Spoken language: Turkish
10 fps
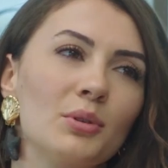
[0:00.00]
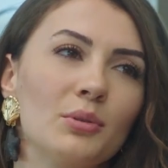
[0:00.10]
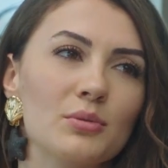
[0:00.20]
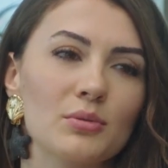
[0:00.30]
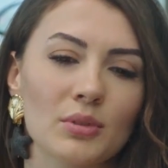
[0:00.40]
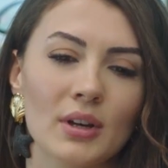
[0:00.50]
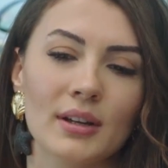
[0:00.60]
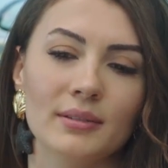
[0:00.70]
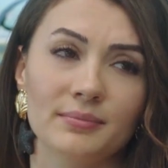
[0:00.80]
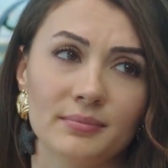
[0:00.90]
öyle olsun.
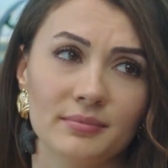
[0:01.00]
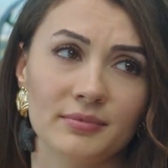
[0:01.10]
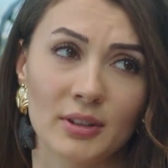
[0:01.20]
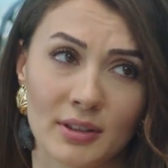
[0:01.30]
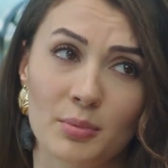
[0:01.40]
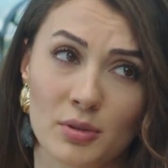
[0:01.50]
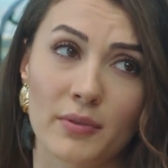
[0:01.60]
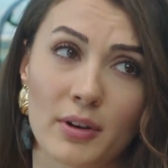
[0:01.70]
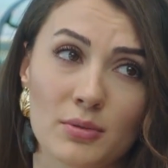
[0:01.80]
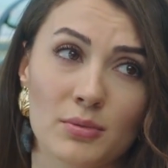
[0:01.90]
Vallahi bu
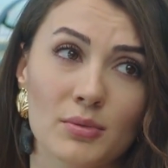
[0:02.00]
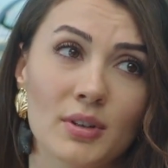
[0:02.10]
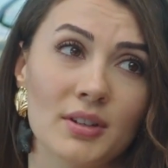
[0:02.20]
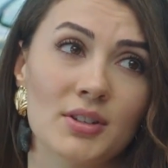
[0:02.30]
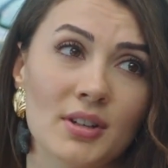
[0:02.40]
sefer yüzünüzü kara